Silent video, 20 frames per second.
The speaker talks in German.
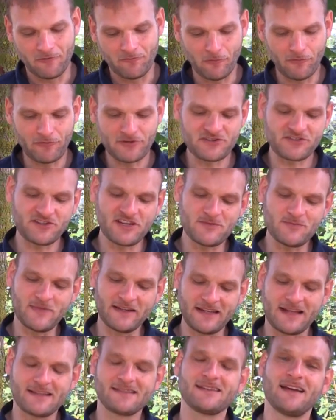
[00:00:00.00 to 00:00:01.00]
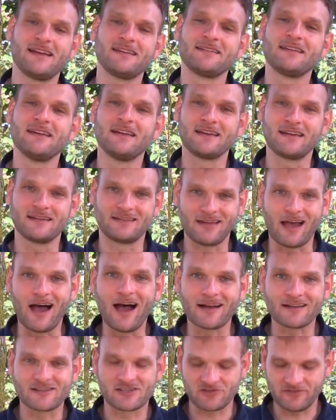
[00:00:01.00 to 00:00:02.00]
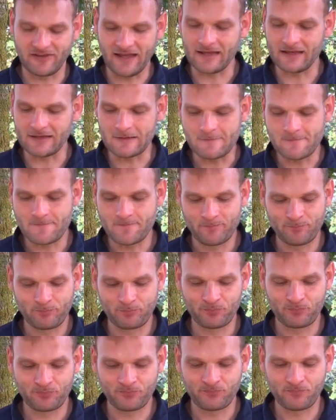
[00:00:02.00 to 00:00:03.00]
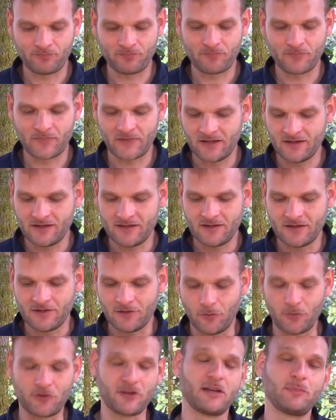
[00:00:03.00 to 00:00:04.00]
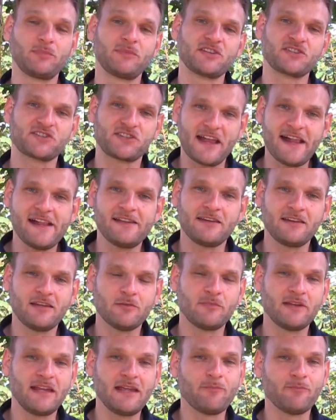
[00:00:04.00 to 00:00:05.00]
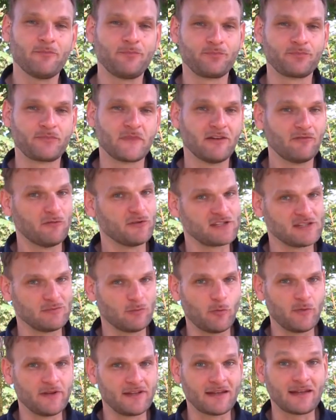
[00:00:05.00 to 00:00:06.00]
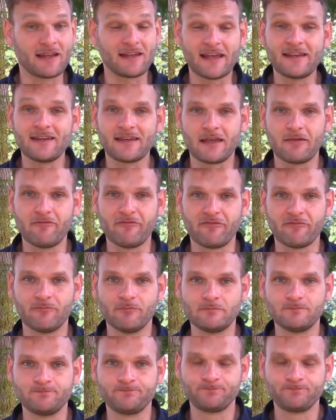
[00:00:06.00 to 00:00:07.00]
Wo wünschte ich mir derzeit getragen zu werden? Oder gibt es Stellen in Ihrem Leben, wo Sie momentan alleine kämpfen?